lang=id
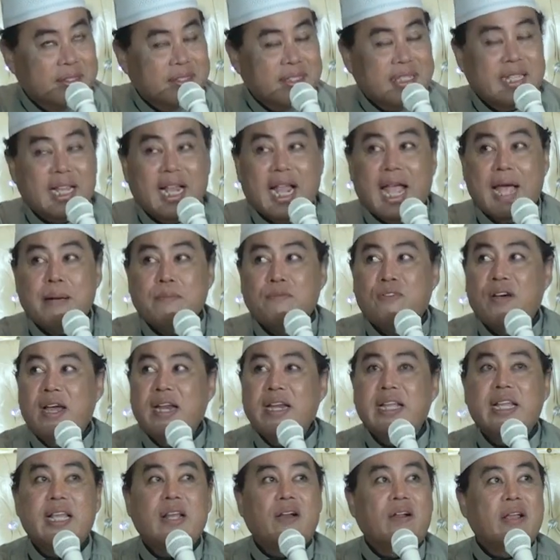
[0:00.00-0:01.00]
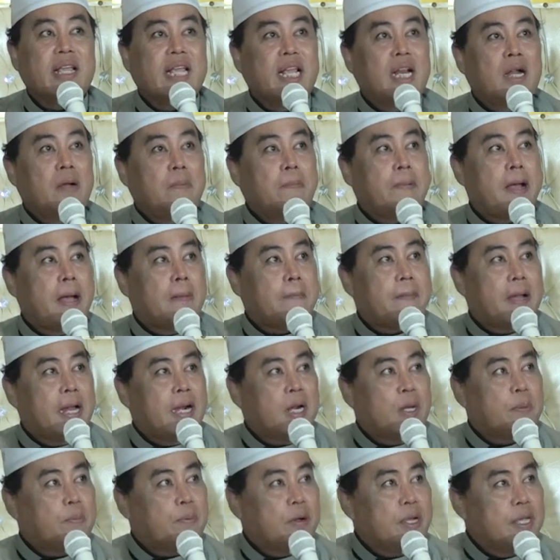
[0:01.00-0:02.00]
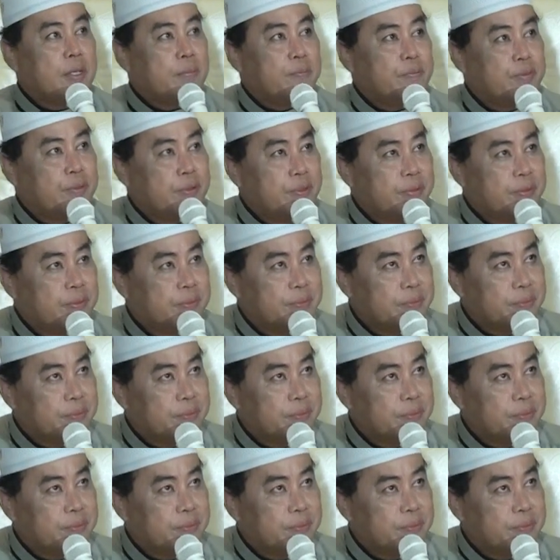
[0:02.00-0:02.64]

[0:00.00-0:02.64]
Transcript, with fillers: sing ngamuan kira-kira bapak nopo ibu